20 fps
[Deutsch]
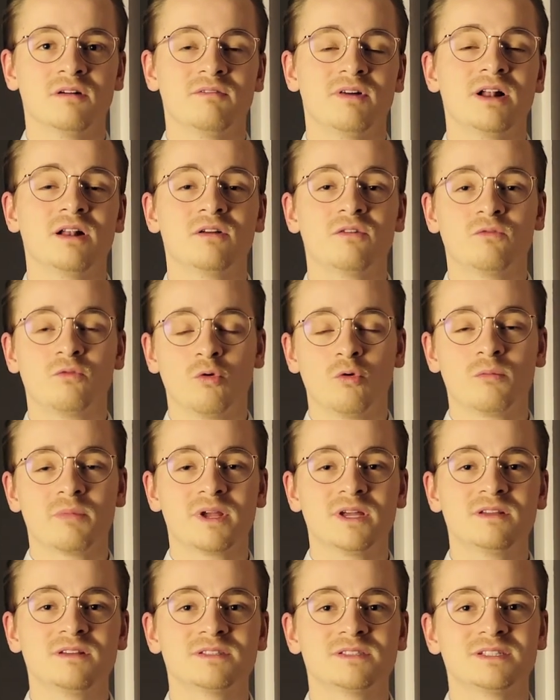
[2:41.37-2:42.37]
Weil worum
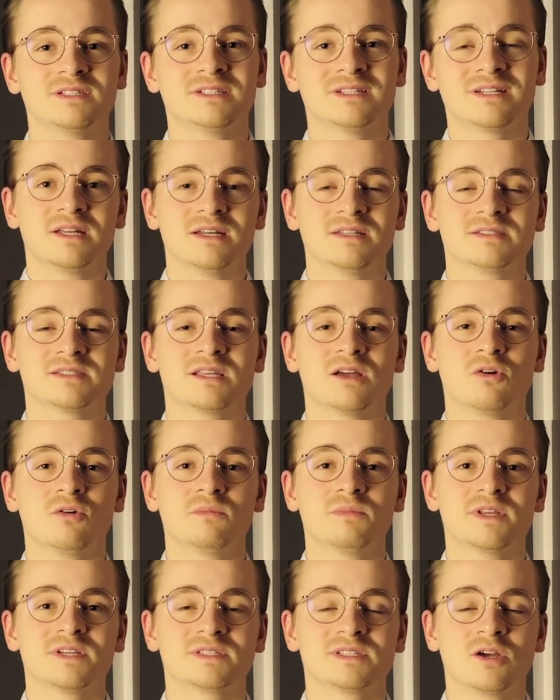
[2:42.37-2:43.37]
geht es Ihnen? Geht es
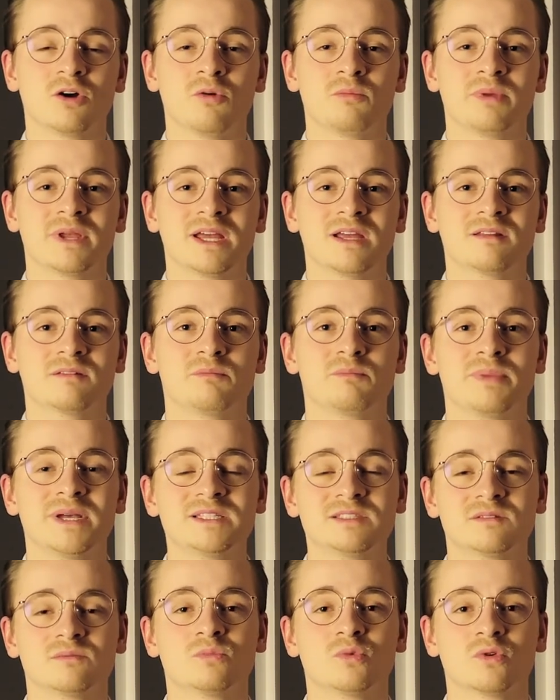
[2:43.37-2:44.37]
darum, dass Ihr Objekt
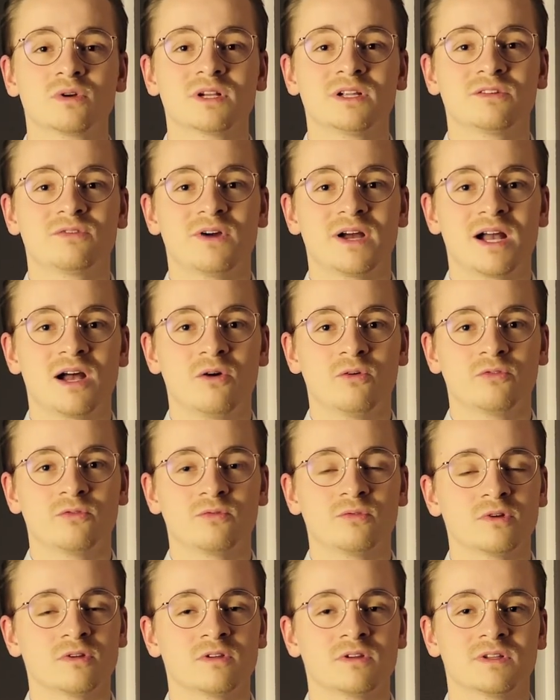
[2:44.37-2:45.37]
bestmöglich
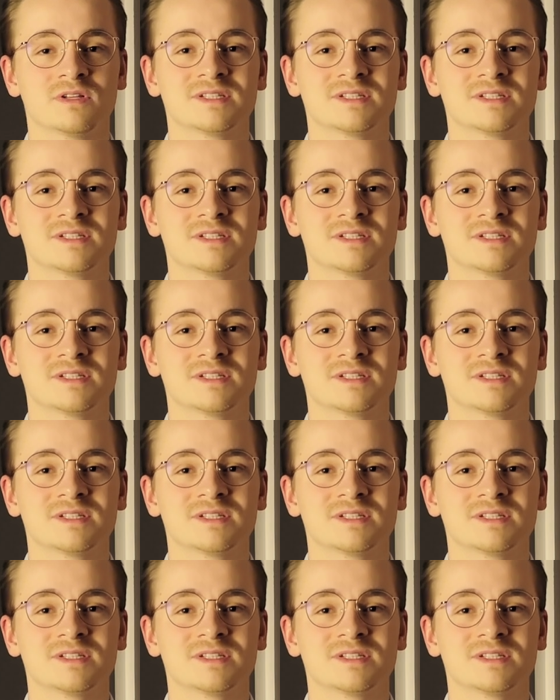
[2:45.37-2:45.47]
verkauft wird.